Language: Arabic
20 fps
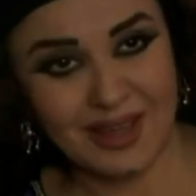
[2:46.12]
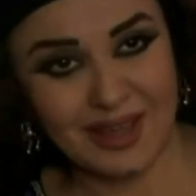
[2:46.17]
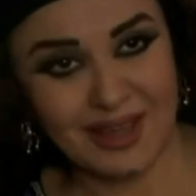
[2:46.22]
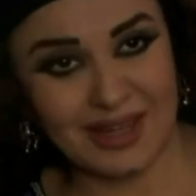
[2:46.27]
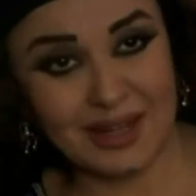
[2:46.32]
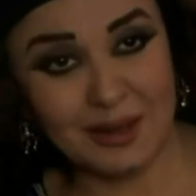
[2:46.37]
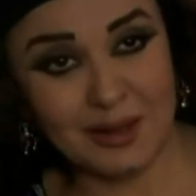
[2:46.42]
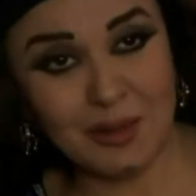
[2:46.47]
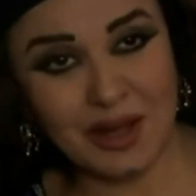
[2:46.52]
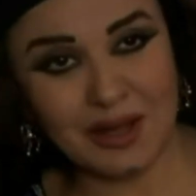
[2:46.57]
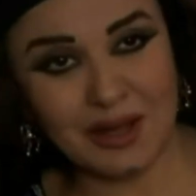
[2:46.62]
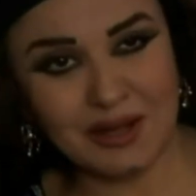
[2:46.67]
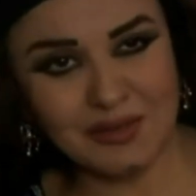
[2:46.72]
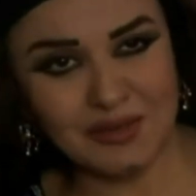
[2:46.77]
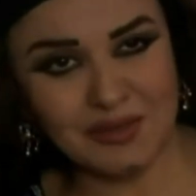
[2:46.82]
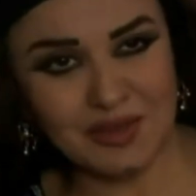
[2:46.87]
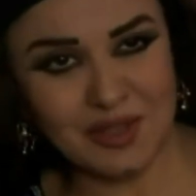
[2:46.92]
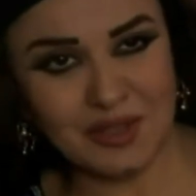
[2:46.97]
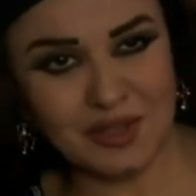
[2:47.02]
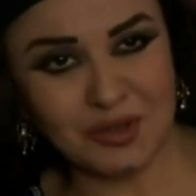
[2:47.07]
اللي ما
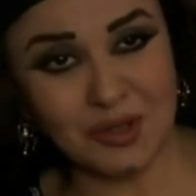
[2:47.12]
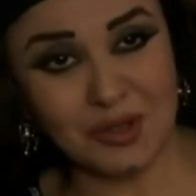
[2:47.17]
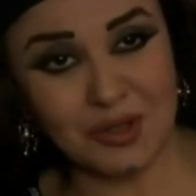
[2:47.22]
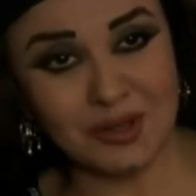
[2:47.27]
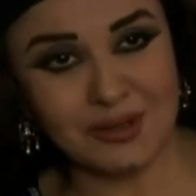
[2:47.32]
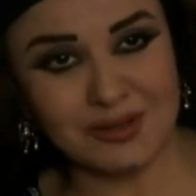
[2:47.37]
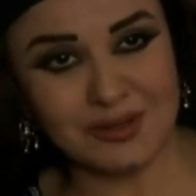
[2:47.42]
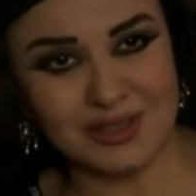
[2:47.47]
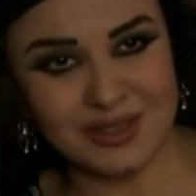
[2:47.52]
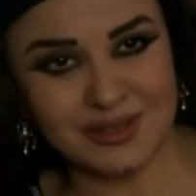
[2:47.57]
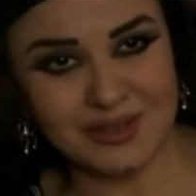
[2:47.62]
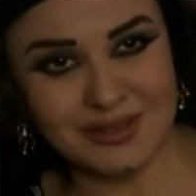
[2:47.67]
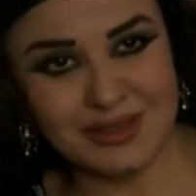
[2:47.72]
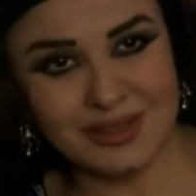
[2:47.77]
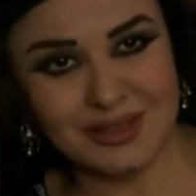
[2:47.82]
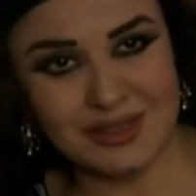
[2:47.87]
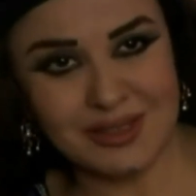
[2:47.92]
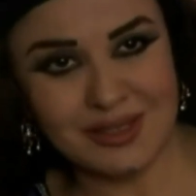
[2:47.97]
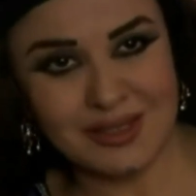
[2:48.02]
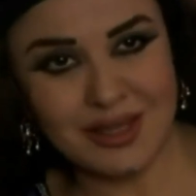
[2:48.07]
عرفتي ترقصي
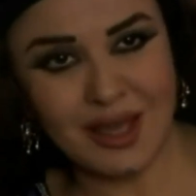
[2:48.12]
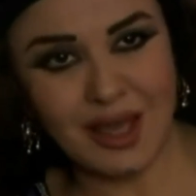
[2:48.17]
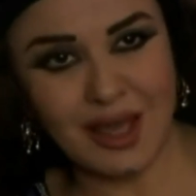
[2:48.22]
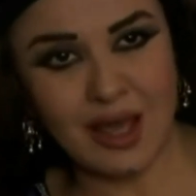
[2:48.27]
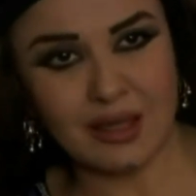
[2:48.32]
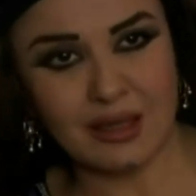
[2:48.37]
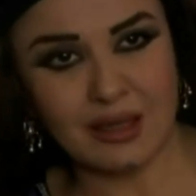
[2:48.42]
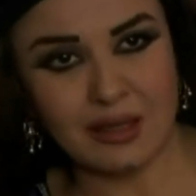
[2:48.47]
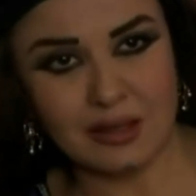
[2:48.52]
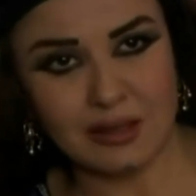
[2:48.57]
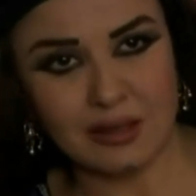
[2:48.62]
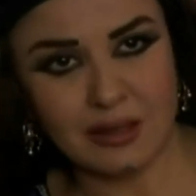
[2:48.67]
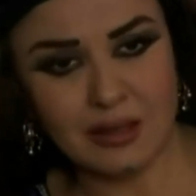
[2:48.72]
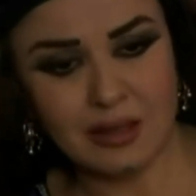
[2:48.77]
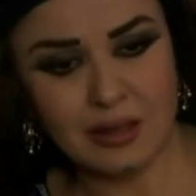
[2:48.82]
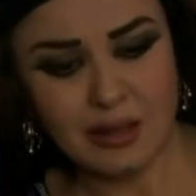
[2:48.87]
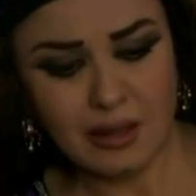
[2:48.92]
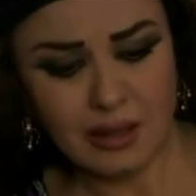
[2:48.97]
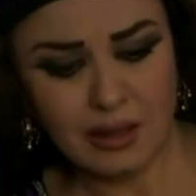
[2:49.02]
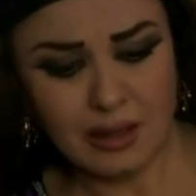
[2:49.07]
وانت صغيرة
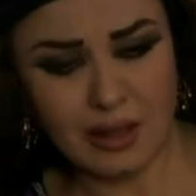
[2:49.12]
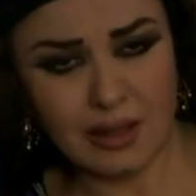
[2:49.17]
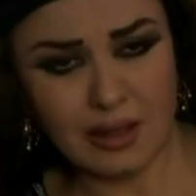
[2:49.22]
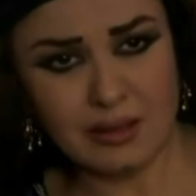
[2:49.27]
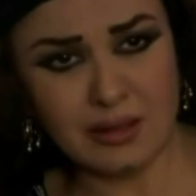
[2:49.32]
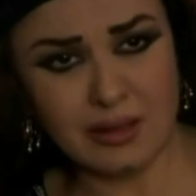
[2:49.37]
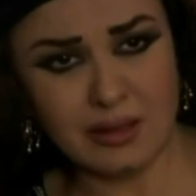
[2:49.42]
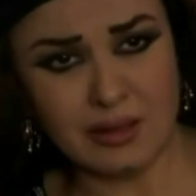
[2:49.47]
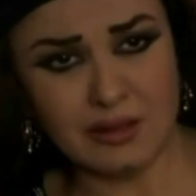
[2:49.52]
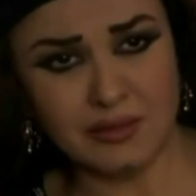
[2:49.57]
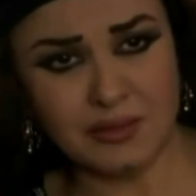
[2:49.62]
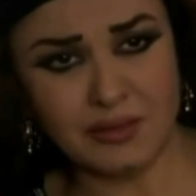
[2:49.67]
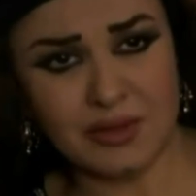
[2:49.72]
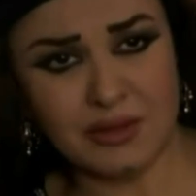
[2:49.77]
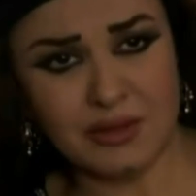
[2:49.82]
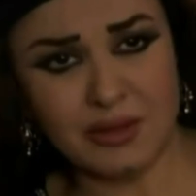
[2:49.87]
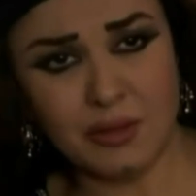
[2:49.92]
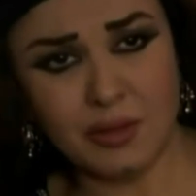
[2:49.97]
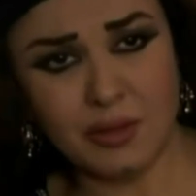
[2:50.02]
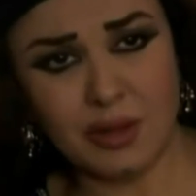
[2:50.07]
هتعرفي
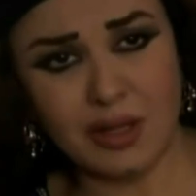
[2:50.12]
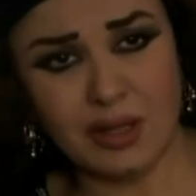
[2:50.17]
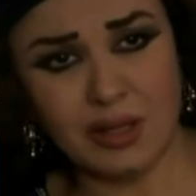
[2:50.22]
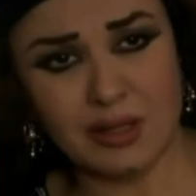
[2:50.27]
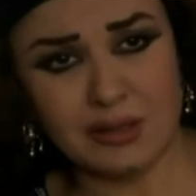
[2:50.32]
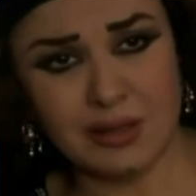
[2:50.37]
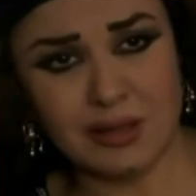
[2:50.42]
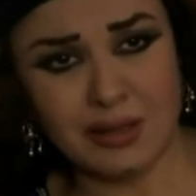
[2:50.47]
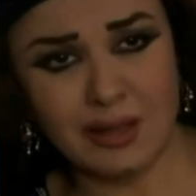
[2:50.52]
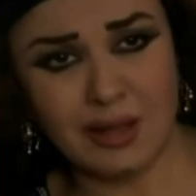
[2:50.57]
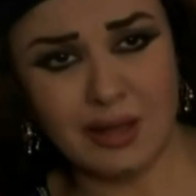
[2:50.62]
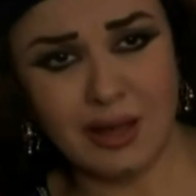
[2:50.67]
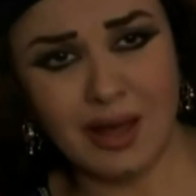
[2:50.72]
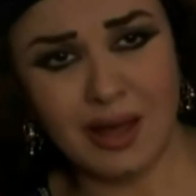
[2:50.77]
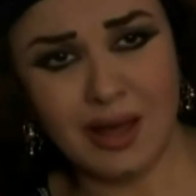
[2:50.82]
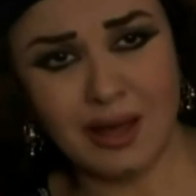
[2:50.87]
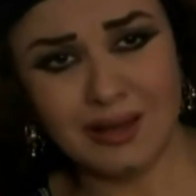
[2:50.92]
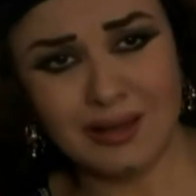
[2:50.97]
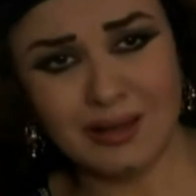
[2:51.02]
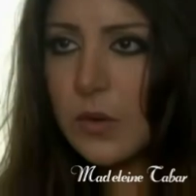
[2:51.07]
دلوقتي
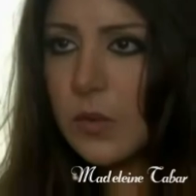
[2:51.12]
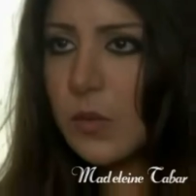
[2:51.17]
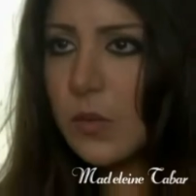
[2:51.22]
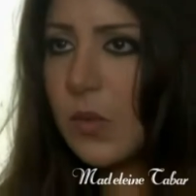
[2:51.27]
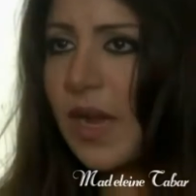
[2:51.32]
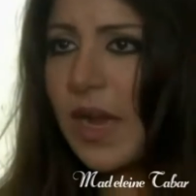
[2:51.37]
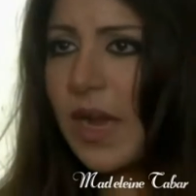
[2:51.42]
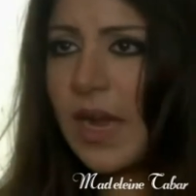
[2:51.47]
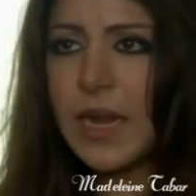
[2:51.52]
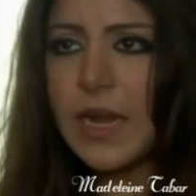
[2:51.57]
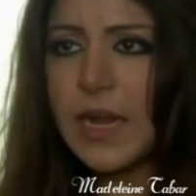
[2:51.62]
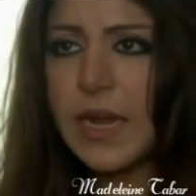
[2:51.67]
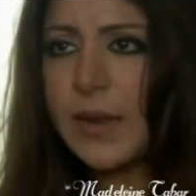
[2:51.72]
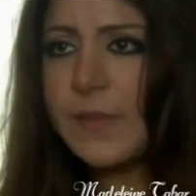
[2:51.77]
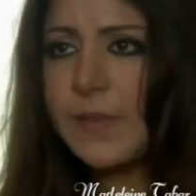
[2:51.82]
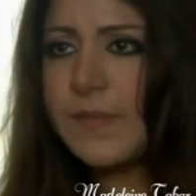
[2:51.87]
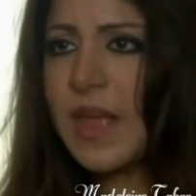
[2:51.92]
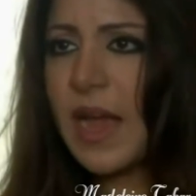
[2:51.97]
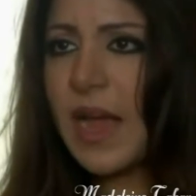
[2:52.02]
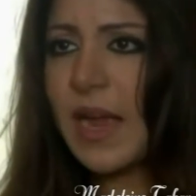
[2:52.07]
اياك ويه اللي
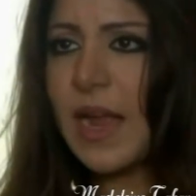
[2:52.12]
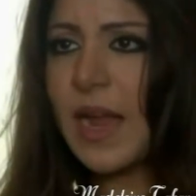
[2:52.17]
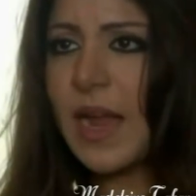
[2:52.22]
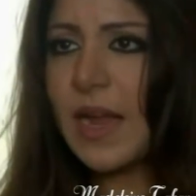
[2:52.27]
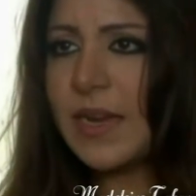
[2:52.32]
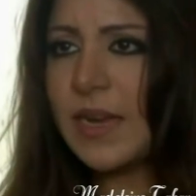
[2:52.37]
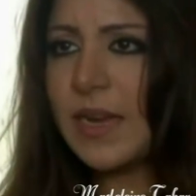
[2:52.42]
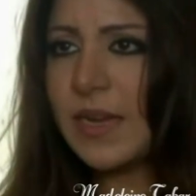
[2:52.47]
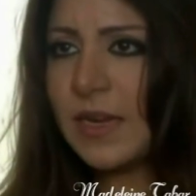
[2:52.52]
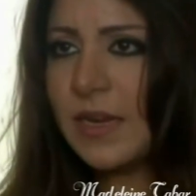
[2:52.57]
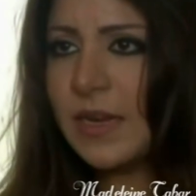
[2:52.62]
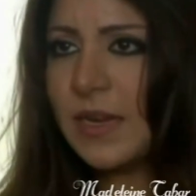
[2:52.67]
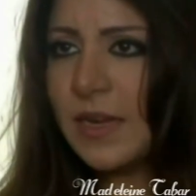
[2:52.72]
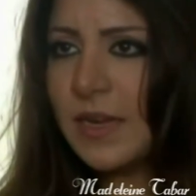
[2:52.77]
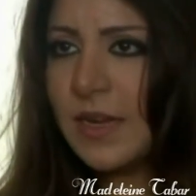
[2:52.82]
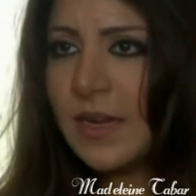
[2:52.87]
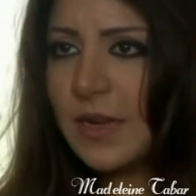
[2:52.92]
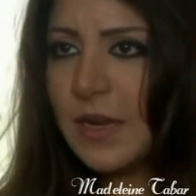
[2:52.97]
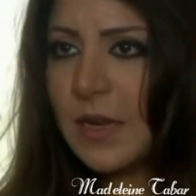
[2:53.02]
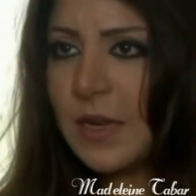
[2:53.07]
يمنع يعني
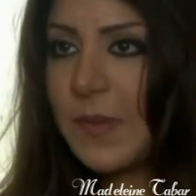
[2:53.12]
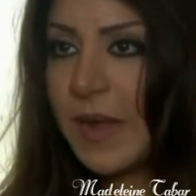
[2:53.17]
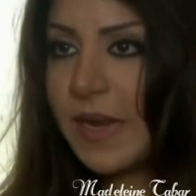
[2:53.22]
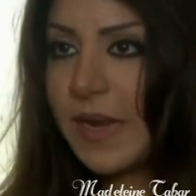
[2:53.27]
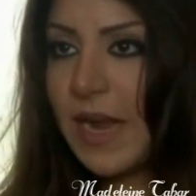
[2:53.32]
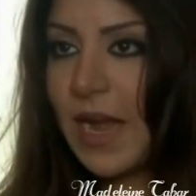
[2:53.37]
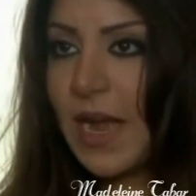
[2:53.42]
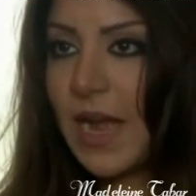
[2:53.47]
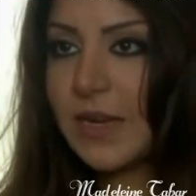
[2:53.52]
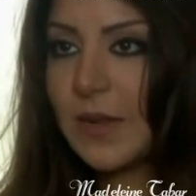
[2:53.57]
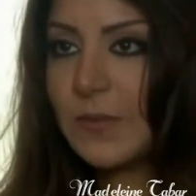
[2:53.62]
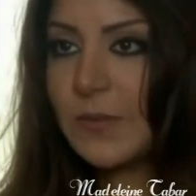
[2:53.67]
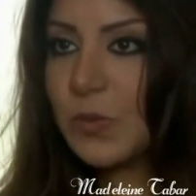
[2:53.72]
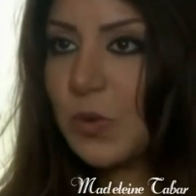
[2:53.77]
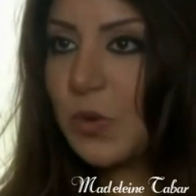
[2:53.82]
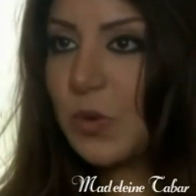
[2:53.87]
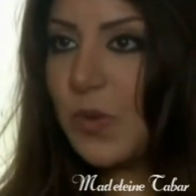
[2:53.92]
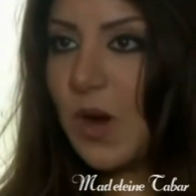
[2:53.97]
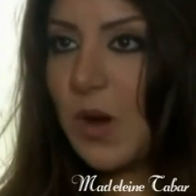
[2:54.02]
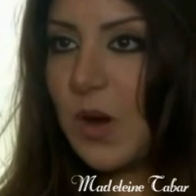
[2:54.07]
البني آدم
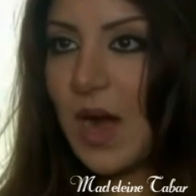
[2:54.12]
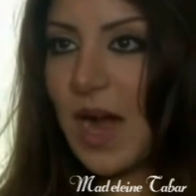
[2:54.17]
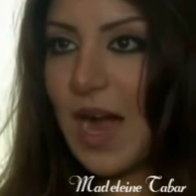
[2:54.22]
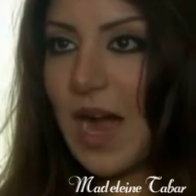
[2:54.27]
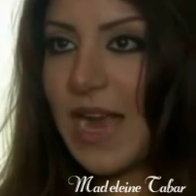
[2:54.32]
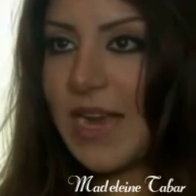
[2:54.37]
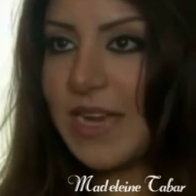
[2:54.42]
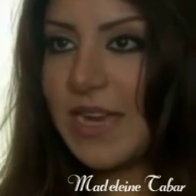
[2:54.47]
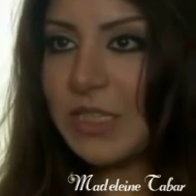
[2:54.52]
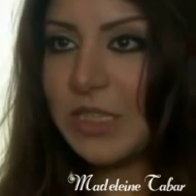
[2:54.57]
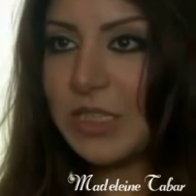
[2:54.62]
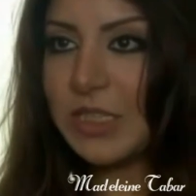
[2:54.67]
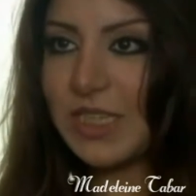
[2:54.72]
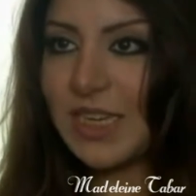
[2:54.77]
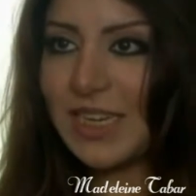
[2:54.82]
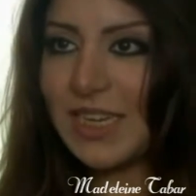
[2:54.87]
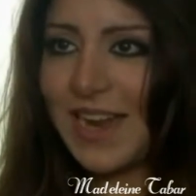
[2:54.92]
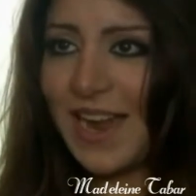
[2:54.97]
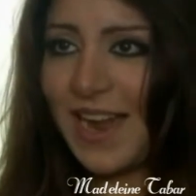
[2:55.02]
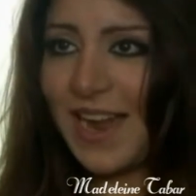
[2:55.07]
طول ما هو عايش
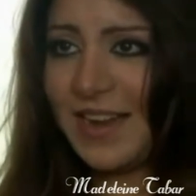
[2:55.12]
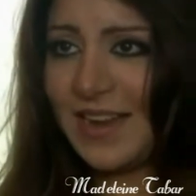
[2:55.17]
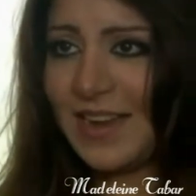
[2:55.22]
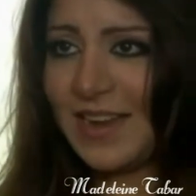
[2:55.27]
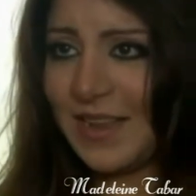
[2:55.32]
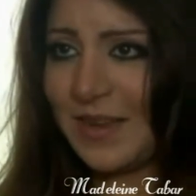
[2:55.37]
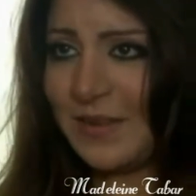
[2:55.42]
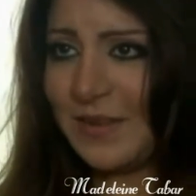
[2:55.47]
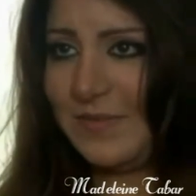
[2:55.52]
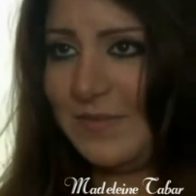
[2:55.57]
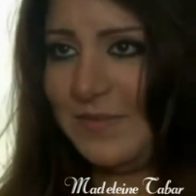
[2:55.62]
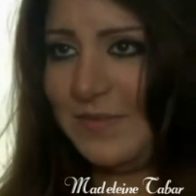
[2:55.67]
يتعلم